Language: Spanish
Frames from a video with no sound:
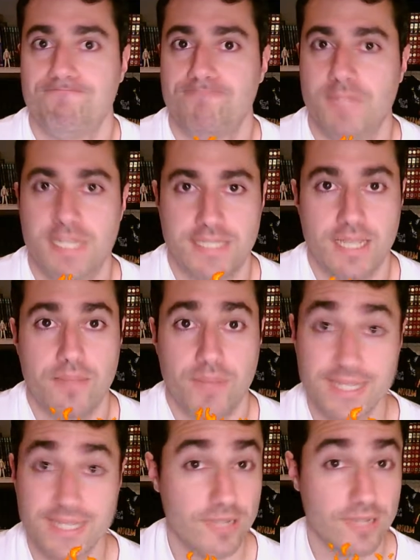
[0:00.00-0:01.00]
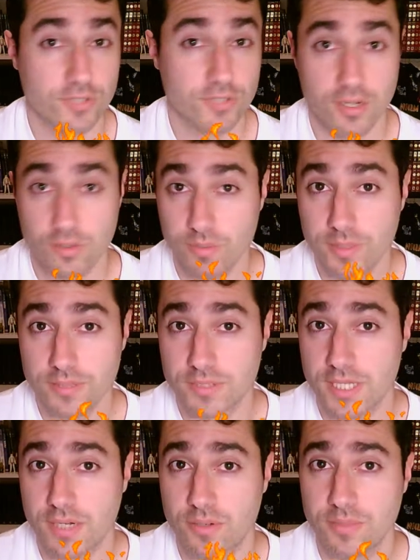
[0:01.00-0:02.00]
Ya está, pero es que hace incluso el
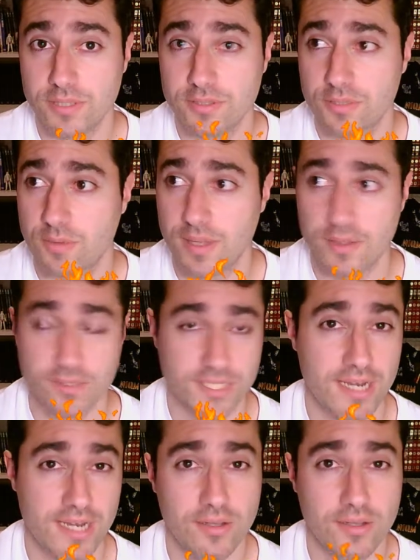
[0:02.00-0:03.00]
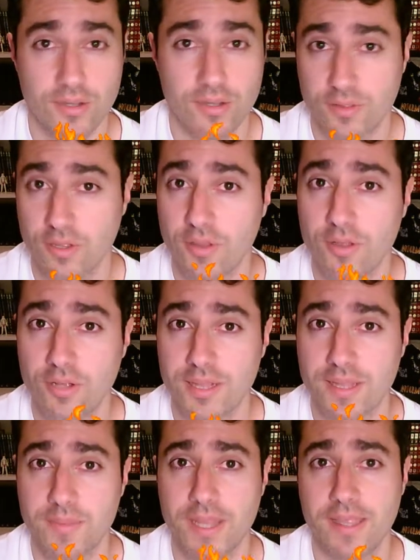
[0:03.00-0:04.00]
Rubius. El Rubius cuando salió todo el
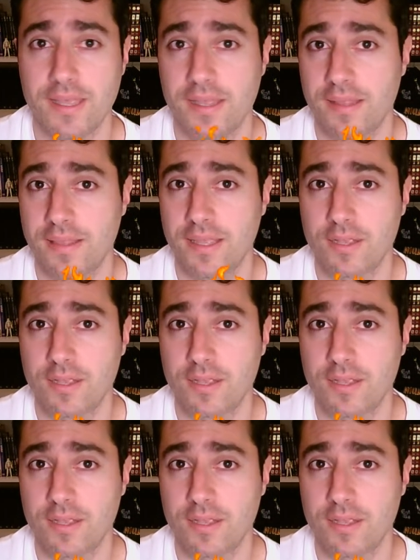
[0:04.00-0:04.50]
tema de,